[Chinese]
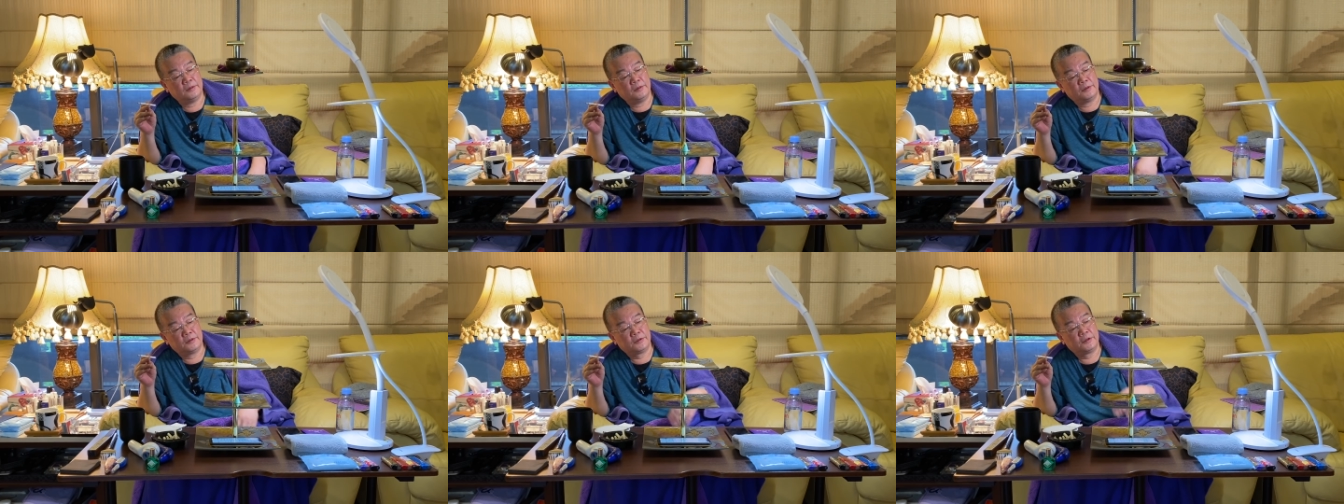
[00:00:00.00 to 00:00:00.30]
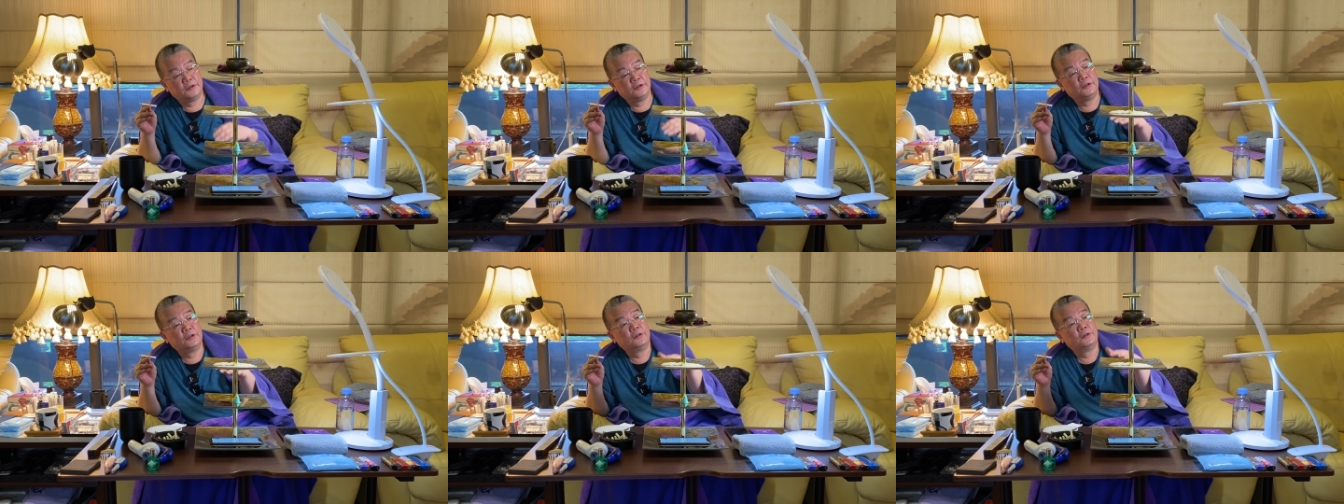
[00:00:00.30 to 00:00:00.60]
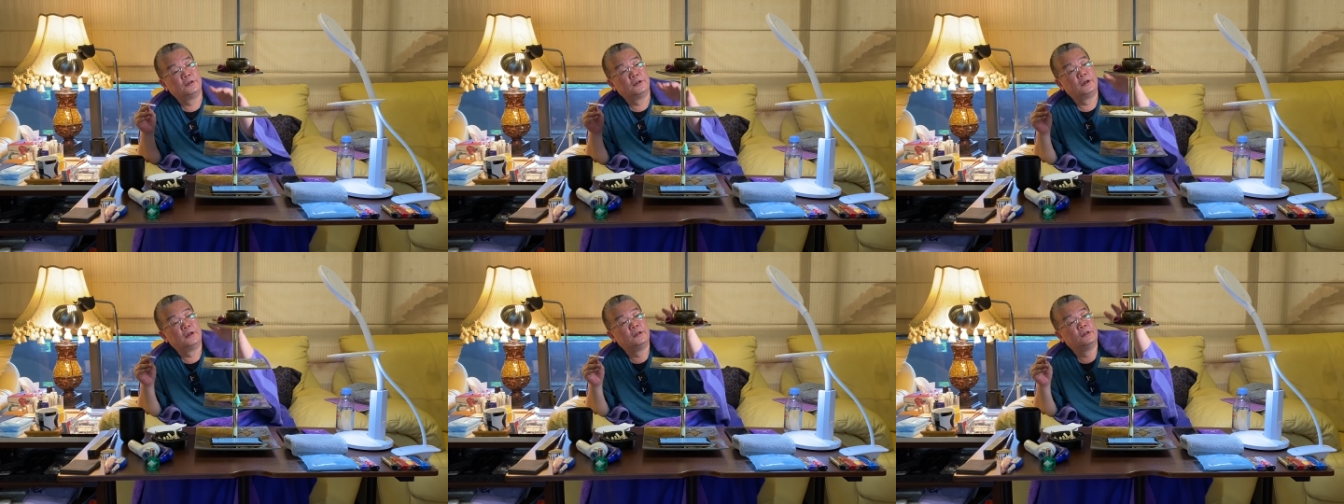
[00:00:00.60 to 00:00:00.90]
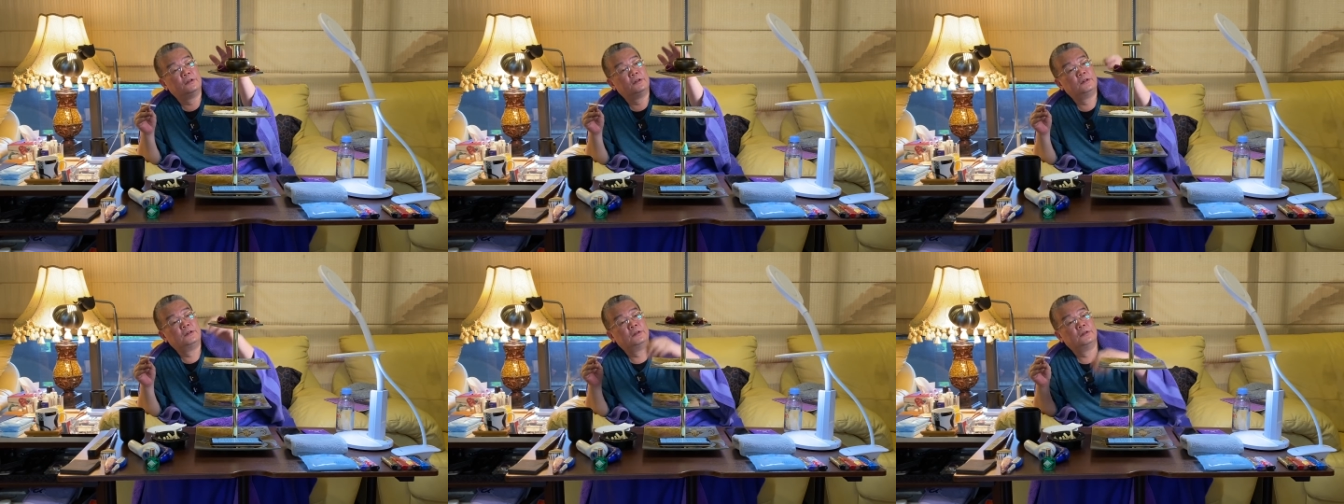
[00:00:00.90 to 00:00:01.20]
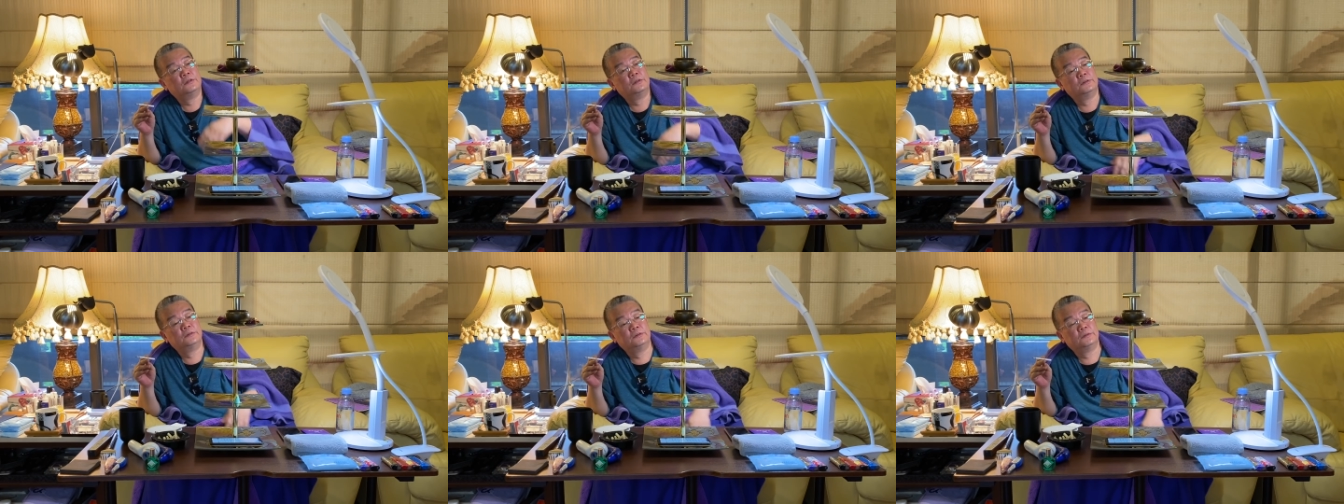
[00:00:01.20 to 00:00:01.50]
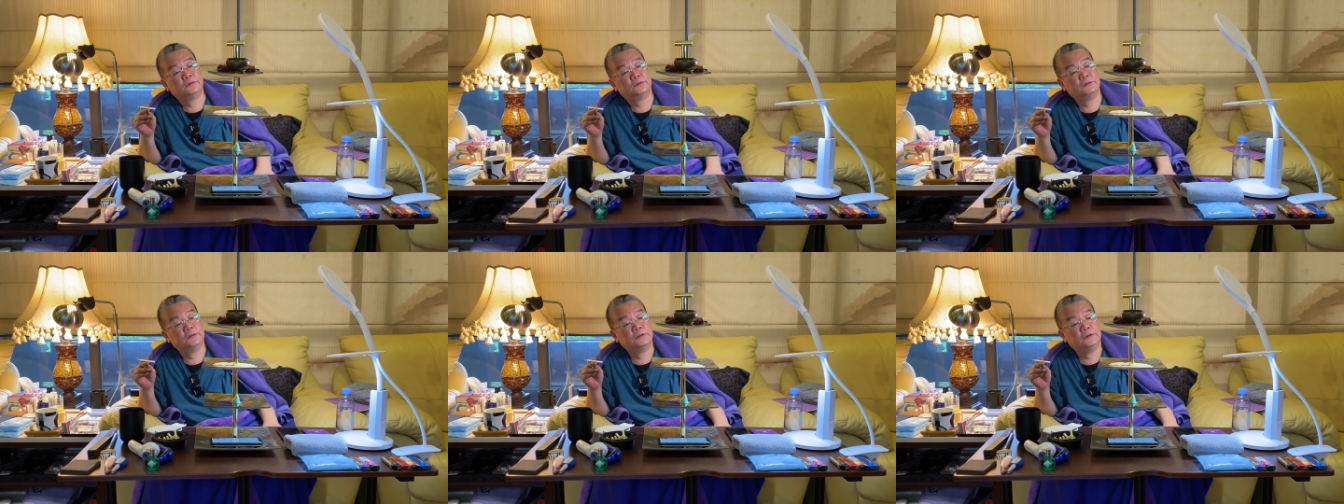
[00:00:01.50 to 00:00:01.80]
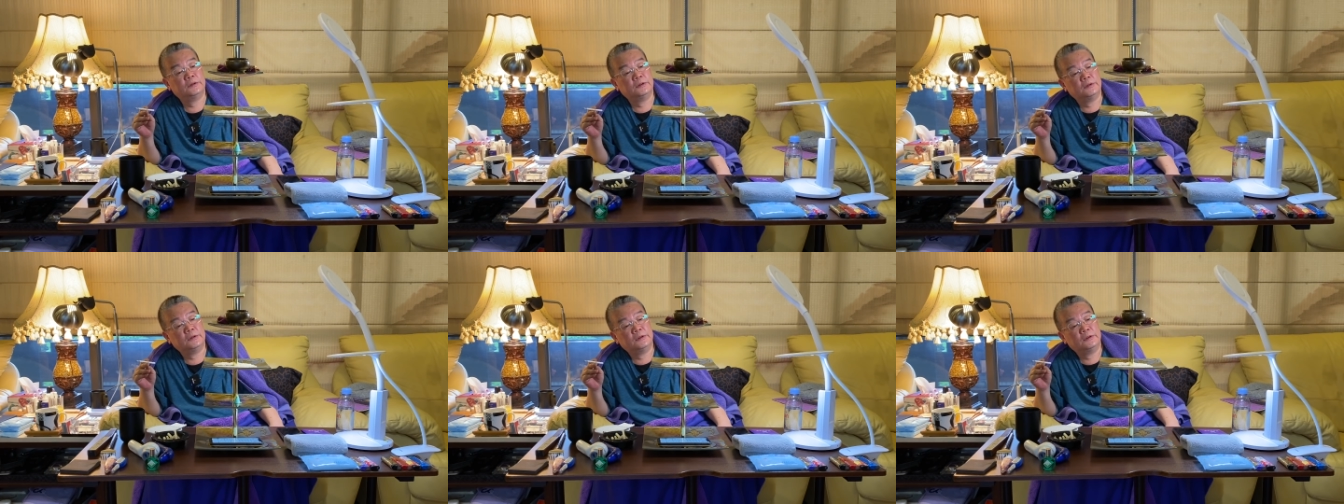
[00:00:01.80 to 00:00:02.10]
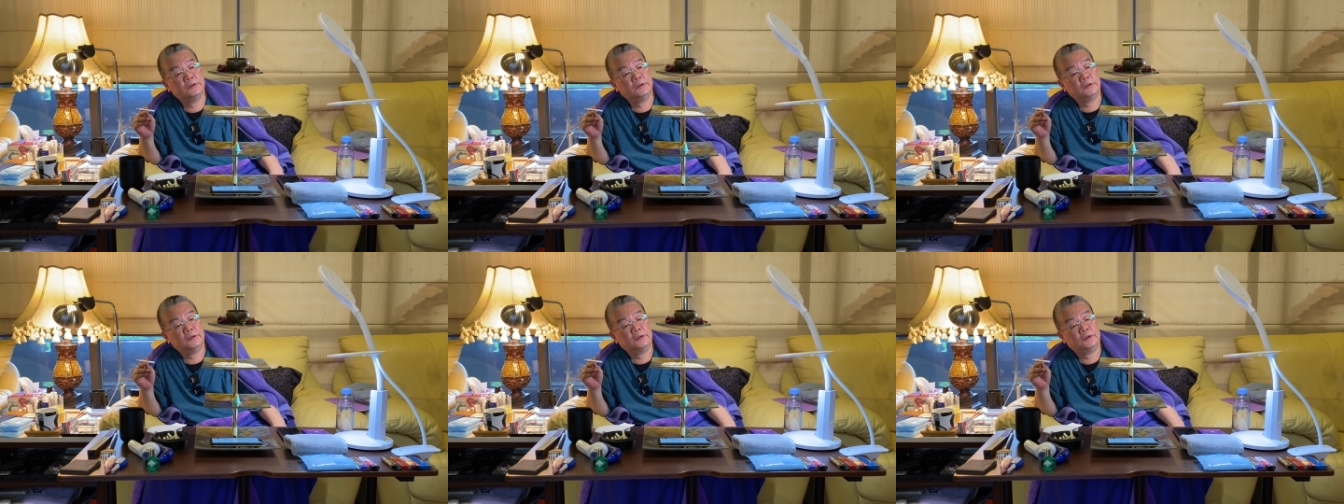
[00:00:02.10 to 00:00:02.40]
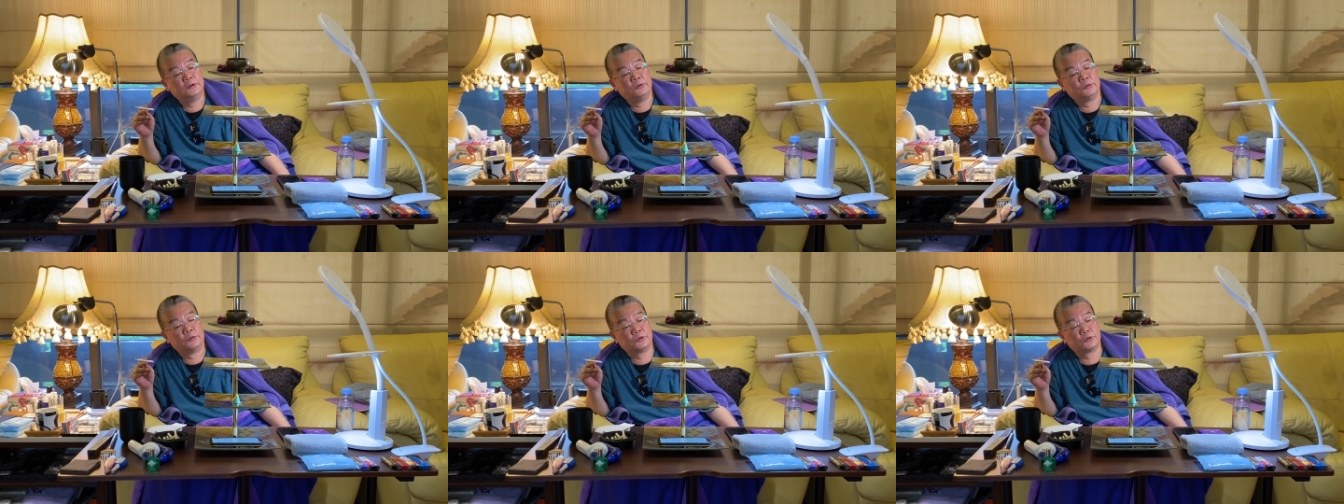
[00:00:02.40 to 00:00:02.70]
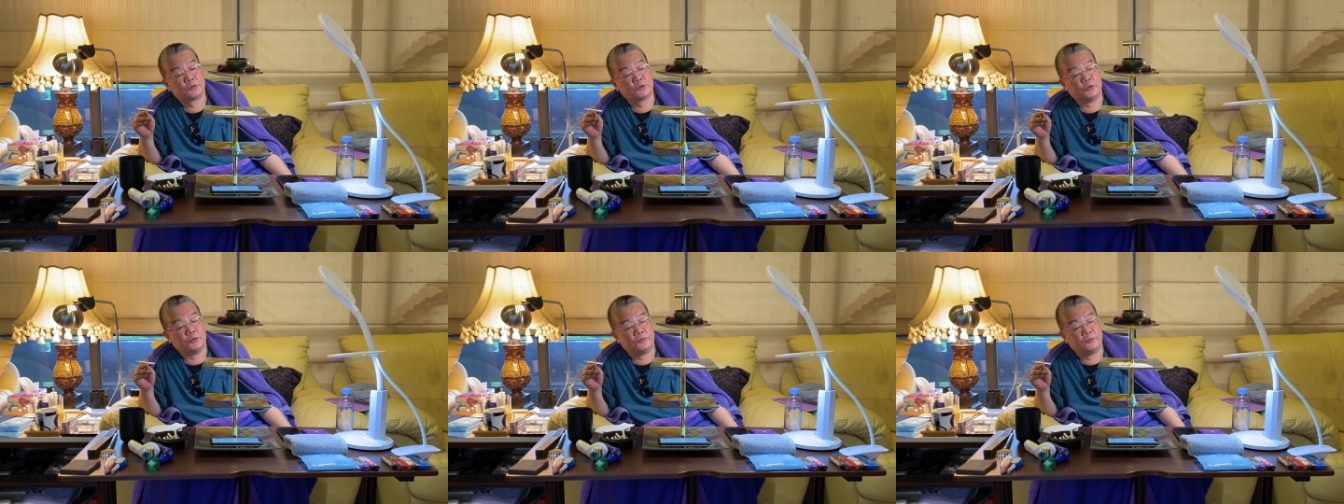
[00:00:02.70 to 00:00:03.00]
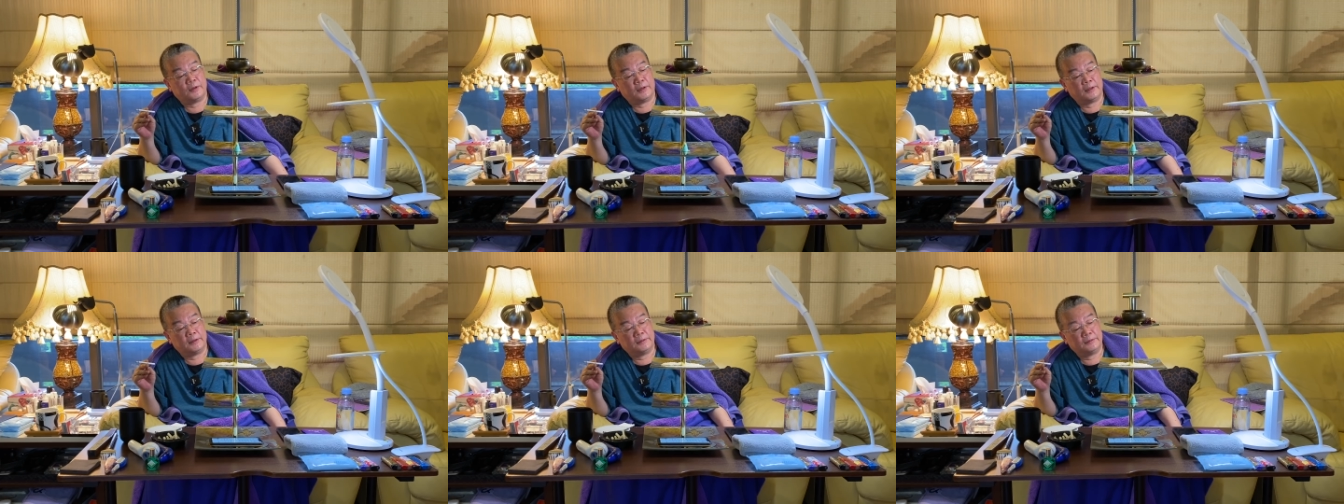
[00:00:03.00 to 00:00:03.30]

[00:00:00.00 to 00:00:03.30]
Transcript: 这一用呢还有很多做法，